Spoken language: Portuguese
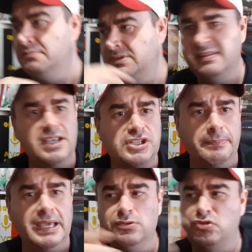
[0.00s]
que seja
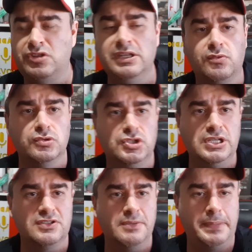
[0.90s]
menos cinco
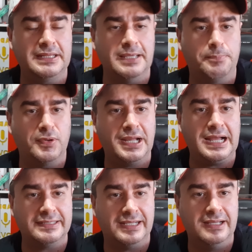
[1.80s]
dias de
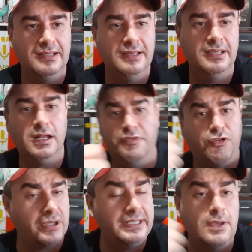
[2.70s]
pré-temporada, ele
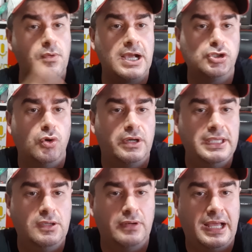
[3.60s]
for que nem um
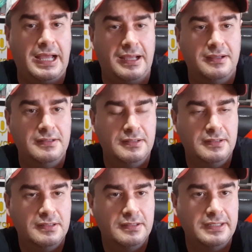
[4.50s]
cachorrinho lá,
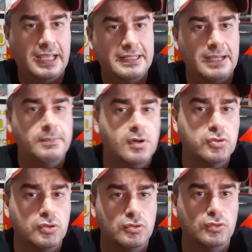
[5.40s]
né, na mão
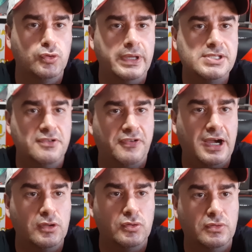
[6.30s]
do, do, do
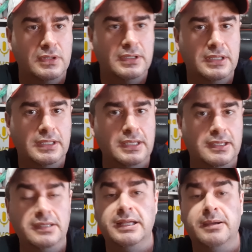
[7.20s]
Edivaldo
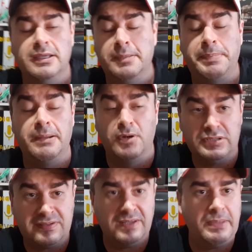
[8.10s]
e, e, e para a mão
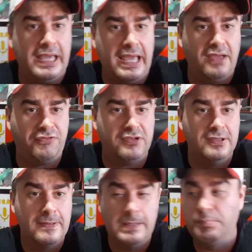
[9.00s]
da CBF,
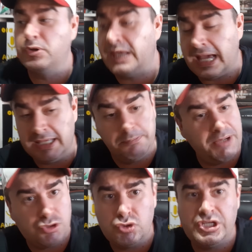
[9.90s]
porque aí
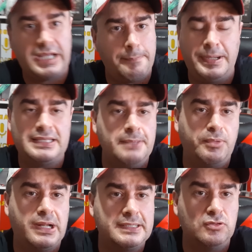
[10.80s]
prejudica a
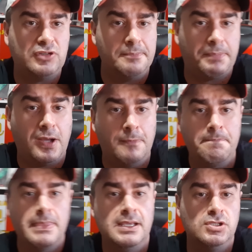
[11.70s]
pré-temporada do São Paulo.
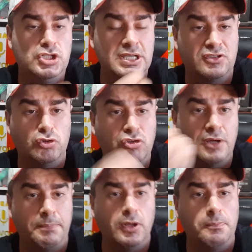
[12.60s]
Dias que o
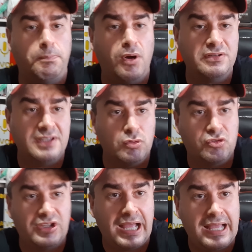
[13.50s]
São Paulo possa
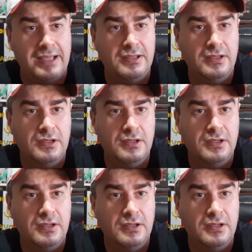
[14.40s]
usar